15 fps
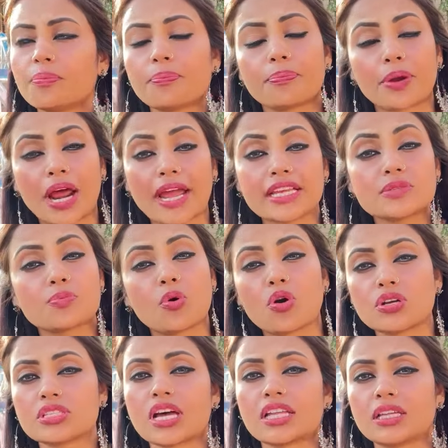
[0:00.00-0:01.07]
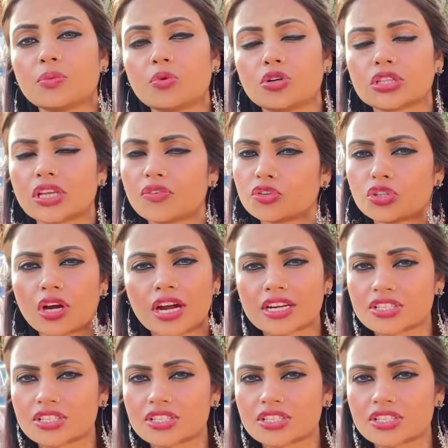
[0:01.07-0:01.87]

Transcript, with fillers: प्राइस बहुत ज़्यादा बोलते हैं वो तो हर